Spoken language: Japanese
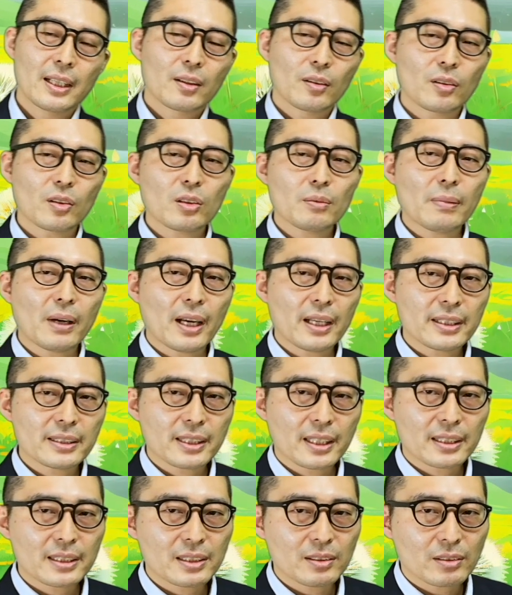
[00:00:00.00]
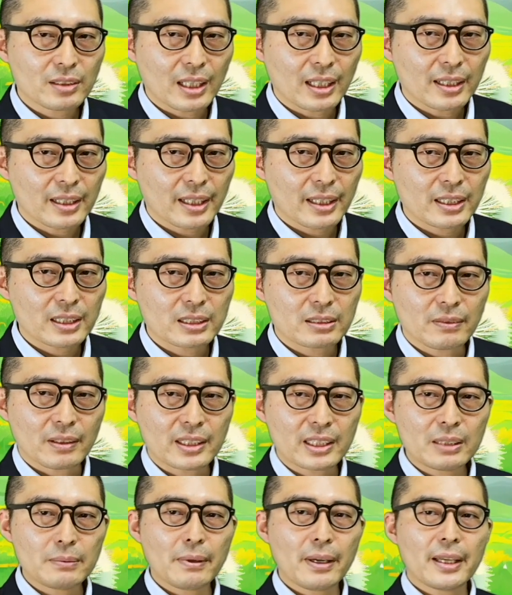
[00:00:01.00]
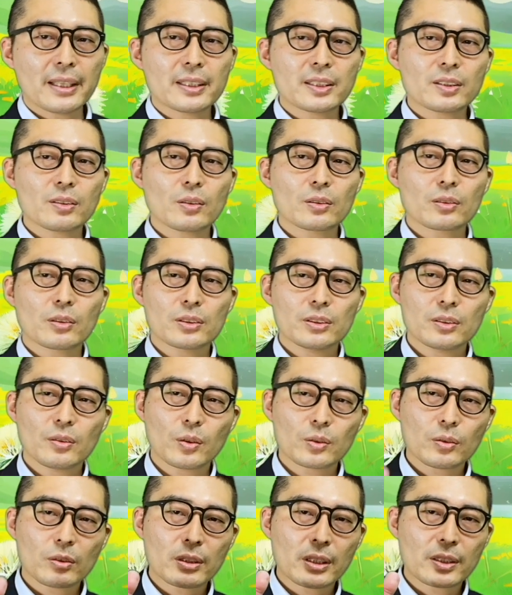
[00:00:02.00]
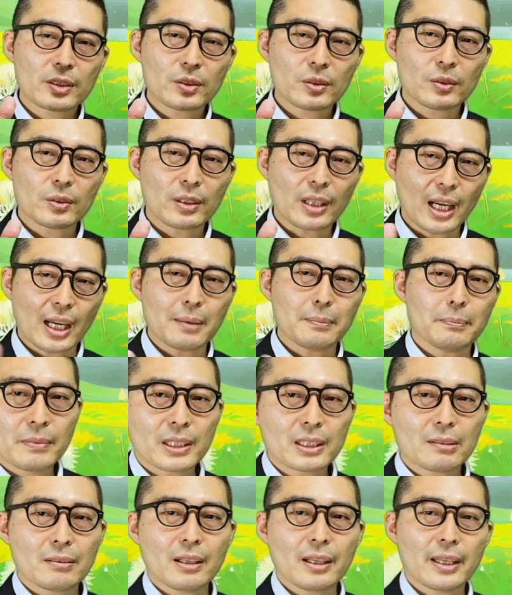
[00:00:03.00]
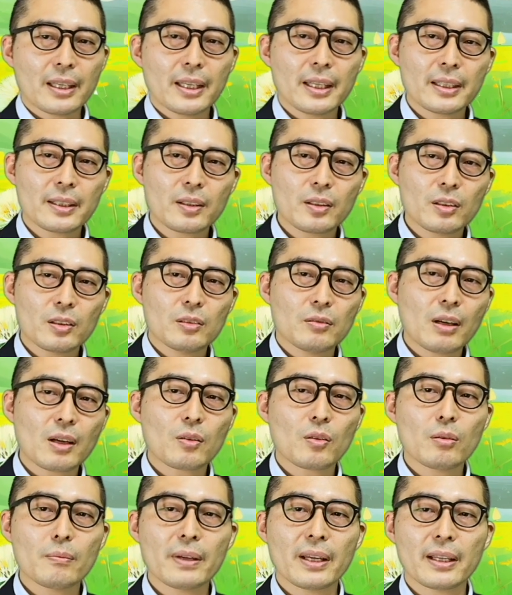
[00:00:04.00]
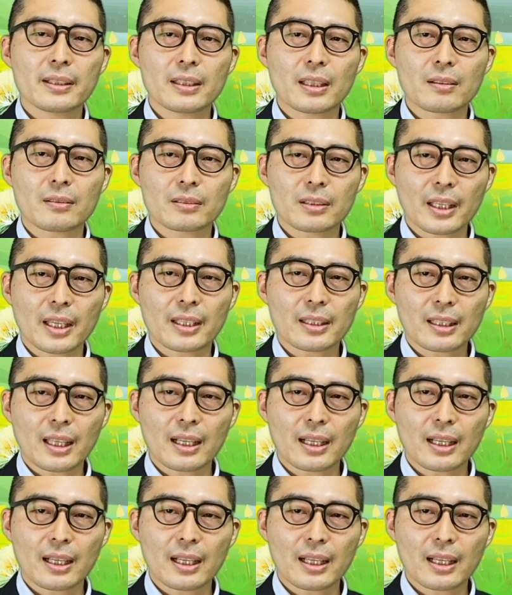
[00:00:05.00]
この場合、専任の宅建士は2名必要ということでしょうかまたは営業は5名なので、